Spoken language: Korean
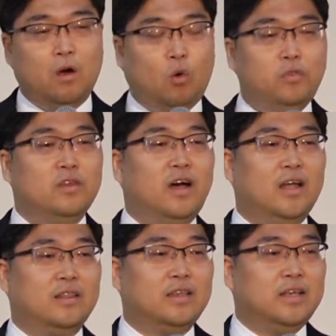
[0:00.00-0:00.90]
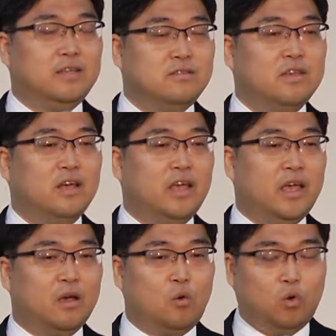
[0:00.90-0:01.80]
온갖
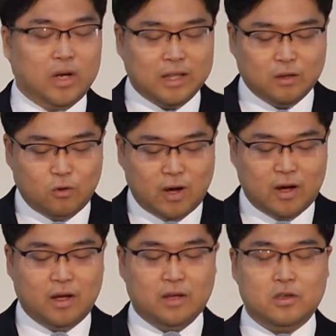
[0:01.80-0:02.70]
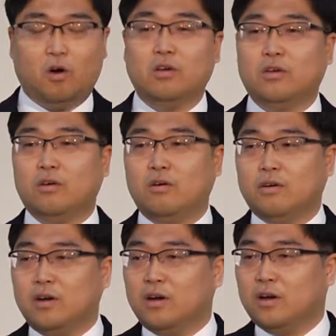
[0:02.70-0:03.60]
인생의 고난과
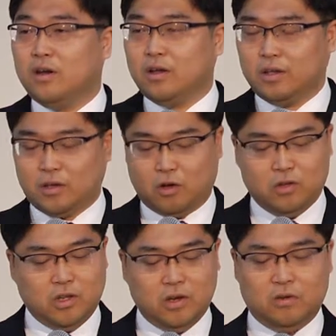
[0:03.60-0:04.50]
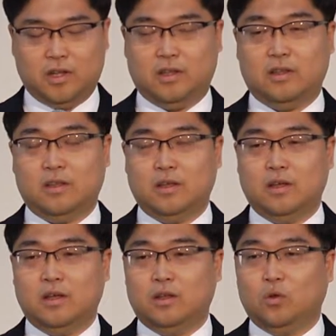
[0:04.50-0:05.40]
역경을 견디어낸
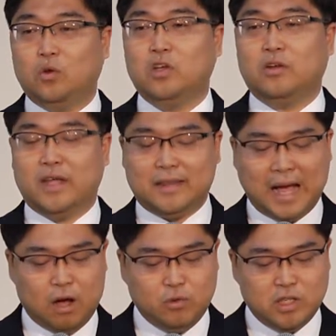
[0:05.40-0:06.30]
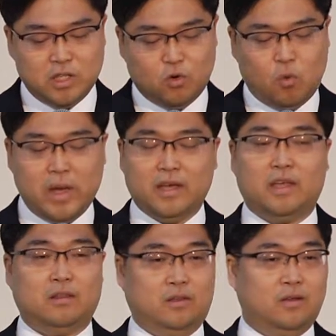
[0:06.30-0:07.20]
노년의 다윗이
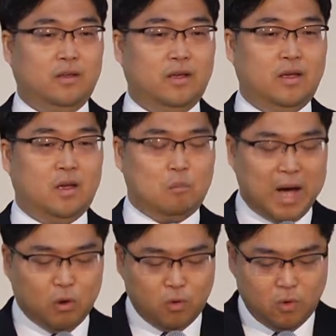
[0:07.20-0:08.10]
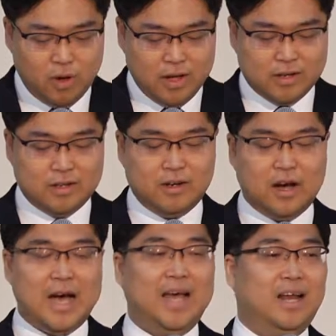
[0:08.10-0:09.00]
고백했던 바로
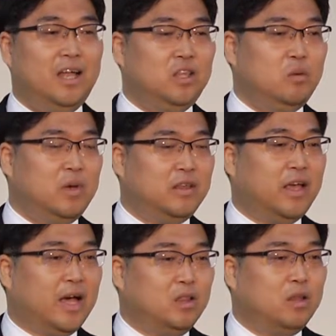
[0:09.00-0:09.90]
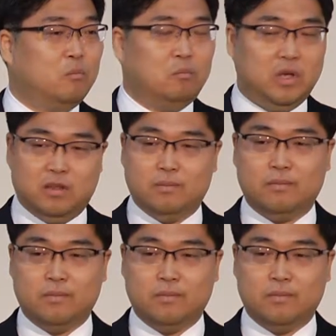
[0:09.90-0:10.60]
그 하나님에 대한 믿음.